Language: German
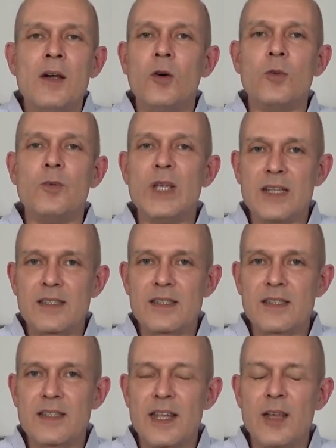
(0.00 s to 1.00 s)
Und mir ist
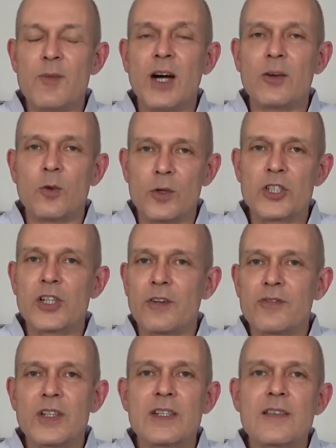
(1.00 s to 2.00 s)
das Thema
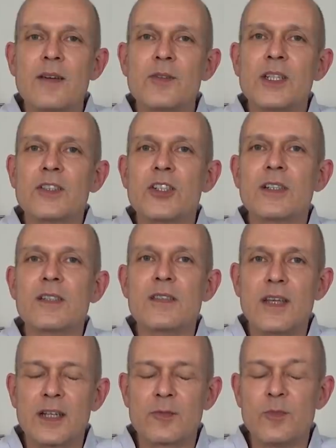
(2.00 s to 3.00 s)
Rohstoffe, das habe ich ja schon
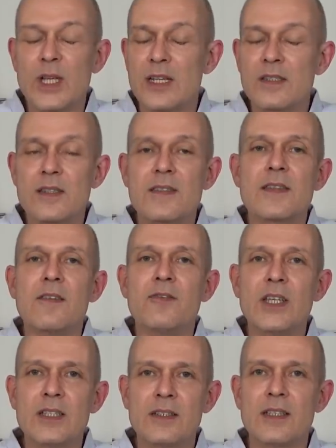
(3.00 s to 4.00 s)
gesagt, mir ist es sehr
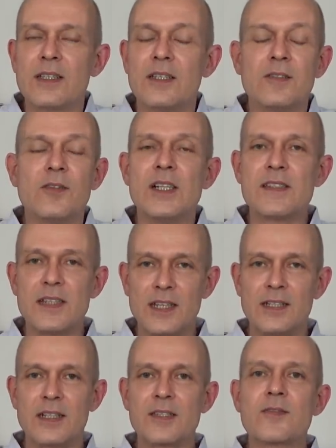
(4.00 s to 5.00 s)
wichtig. Ich will es
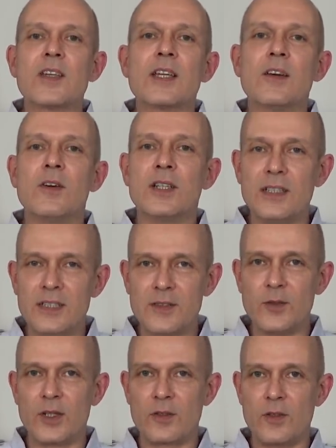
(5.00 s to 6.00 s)
hier deswegen auch
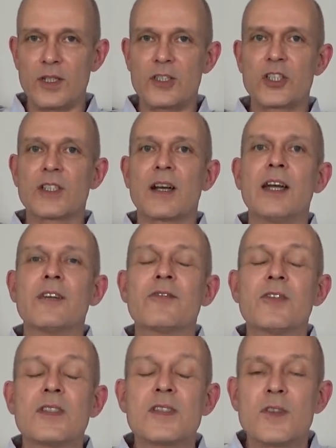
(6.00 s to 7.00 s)
nicht nur kurz
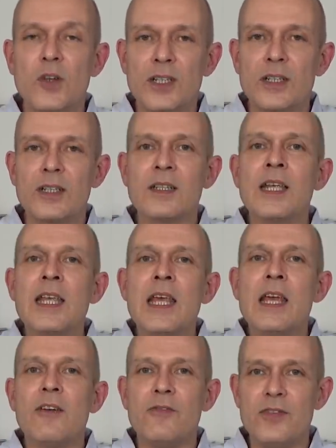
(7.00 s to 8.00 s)
streifen, sondern
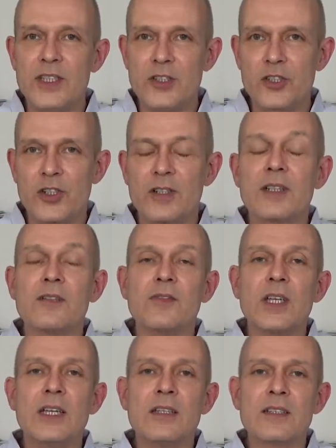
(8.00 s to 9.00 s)
wie schon
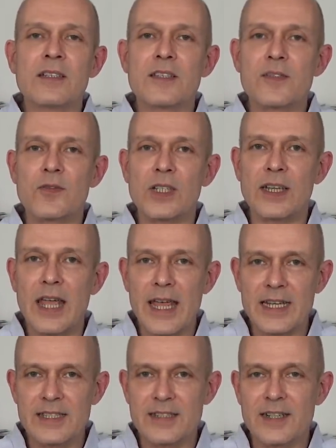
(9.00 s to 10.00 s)
erwähnt, das wird
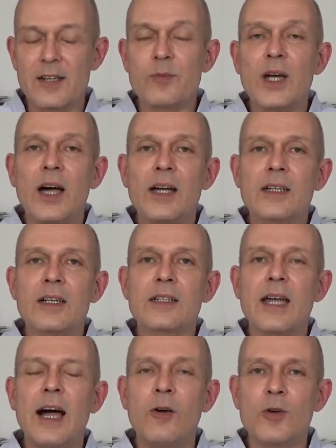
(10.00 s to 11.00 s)
extra
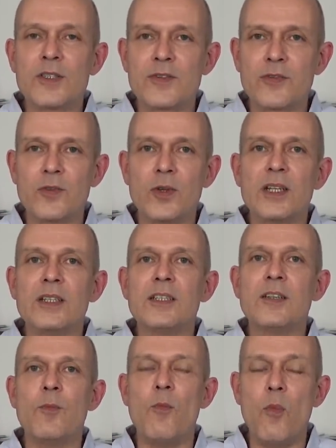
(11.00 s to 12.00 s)
behandelt,
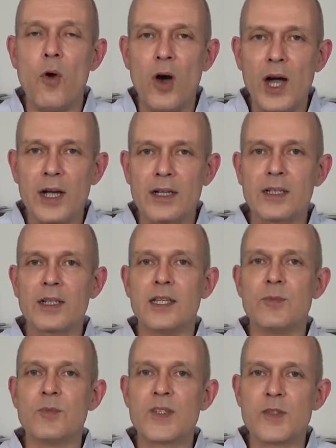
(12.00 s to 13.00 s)
ausführlich morgen
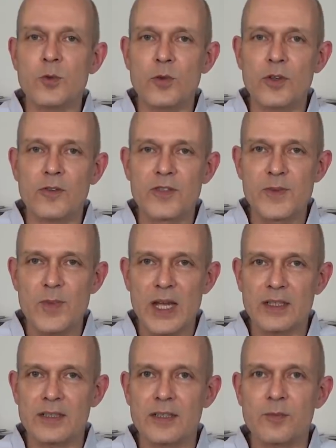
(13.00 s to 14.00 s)
im
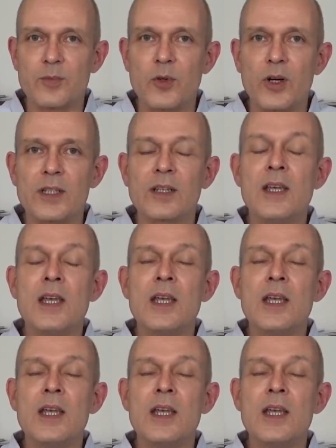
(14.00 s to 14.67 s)
Zukunftsmärkte-Report.